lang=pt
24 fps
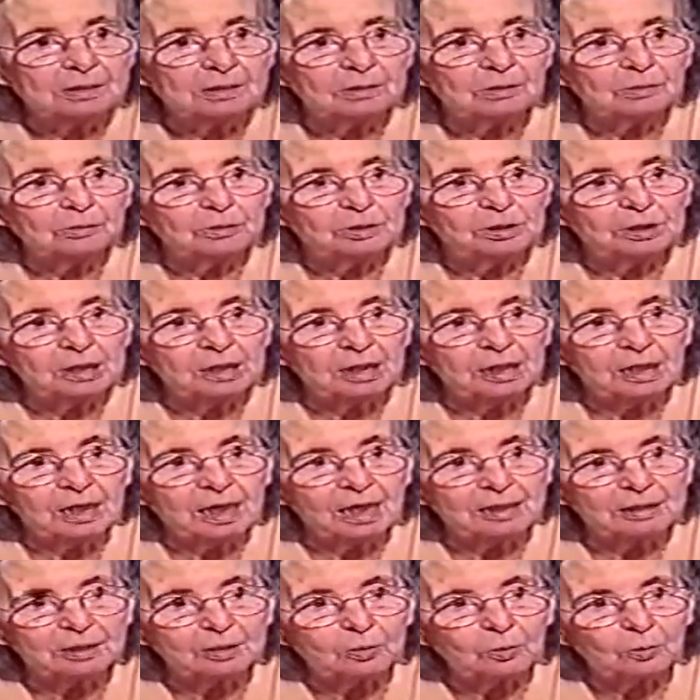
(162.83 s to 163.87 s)
Dona
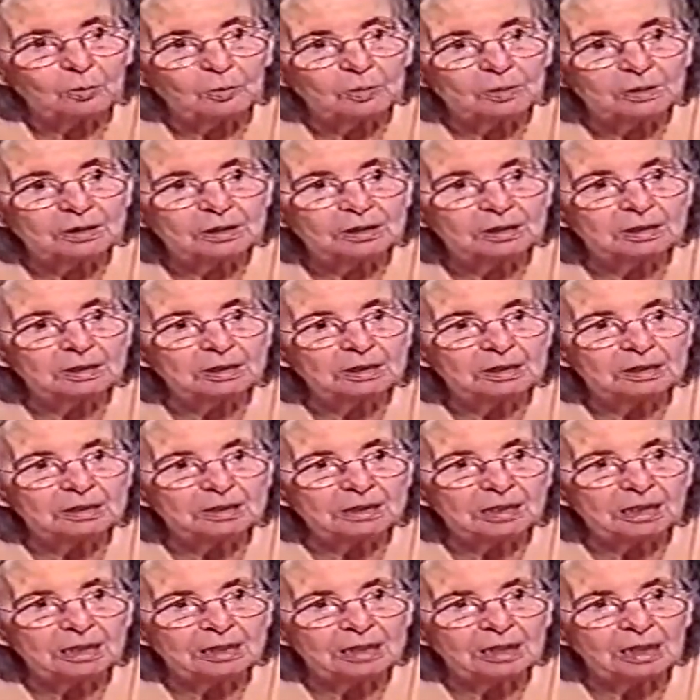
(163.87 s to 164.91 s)
Lúcia Rocha, mãe de
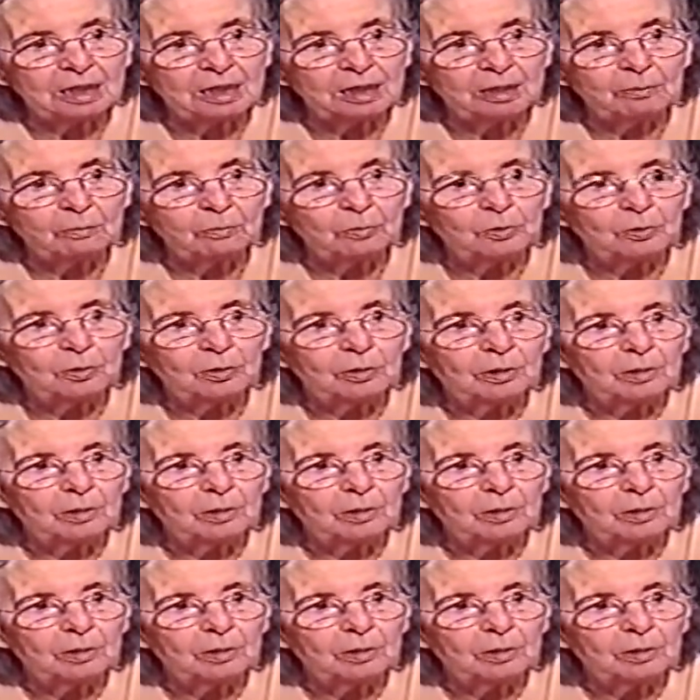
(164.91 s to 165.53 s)
Glauber Rocha,